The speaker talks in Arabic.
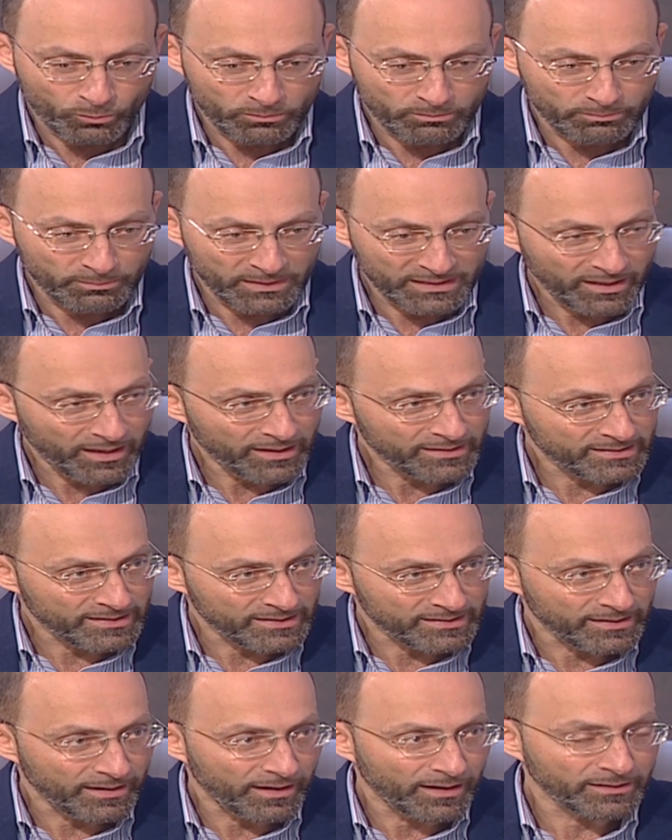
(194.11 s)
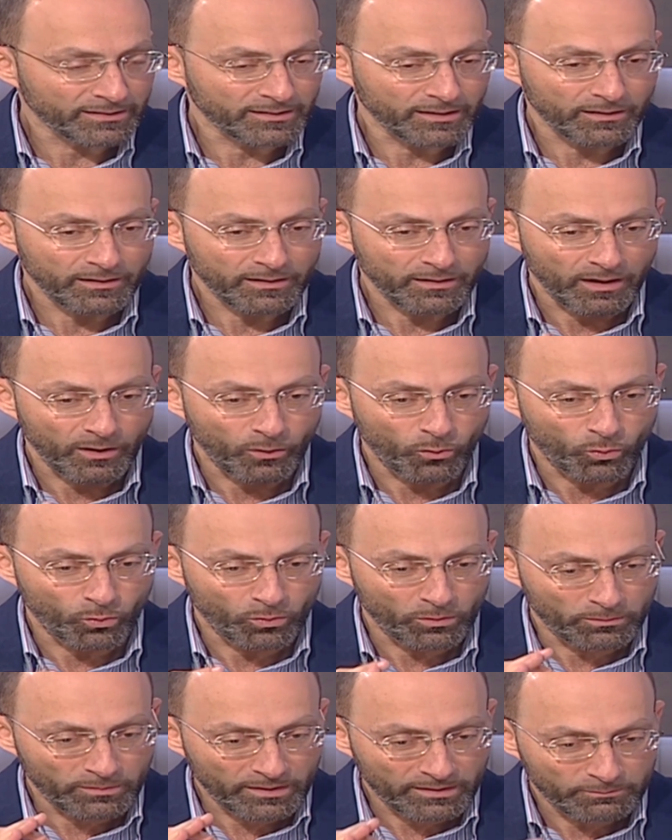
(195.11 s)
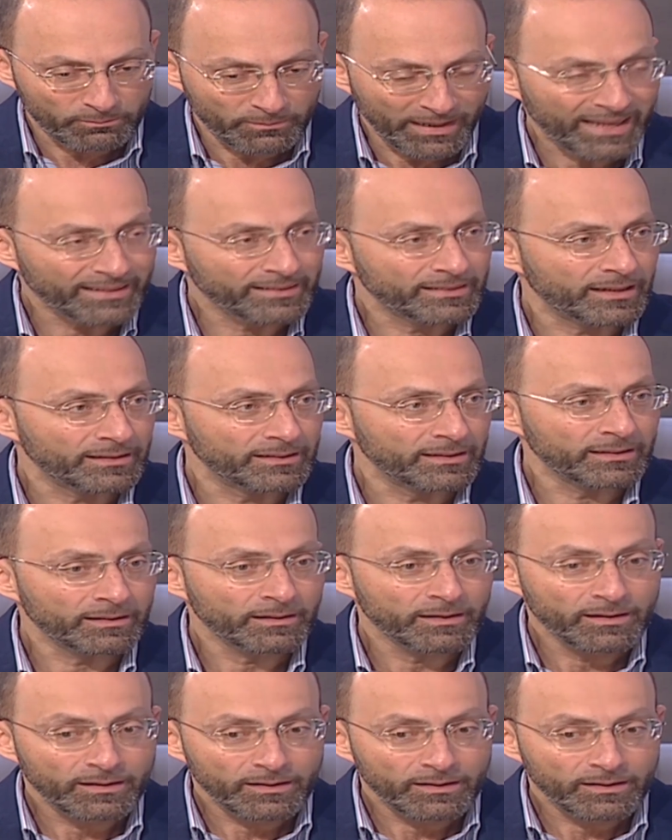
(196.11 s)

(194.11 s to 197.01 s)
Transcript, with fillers: متخصصه اكثر او محدده